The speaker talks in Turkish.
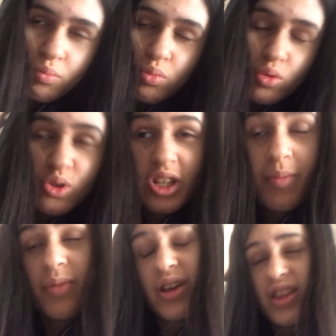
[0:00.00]
Bu
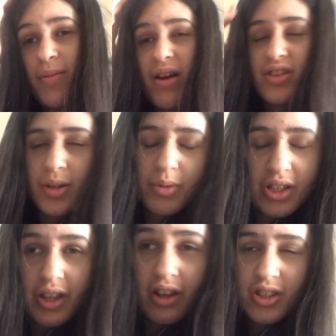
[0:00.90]
üzerimdeki de bence bana
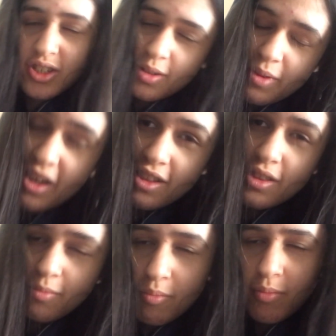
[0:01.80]
yakıştı,
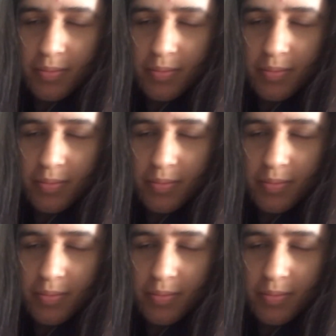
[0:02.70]
beğendim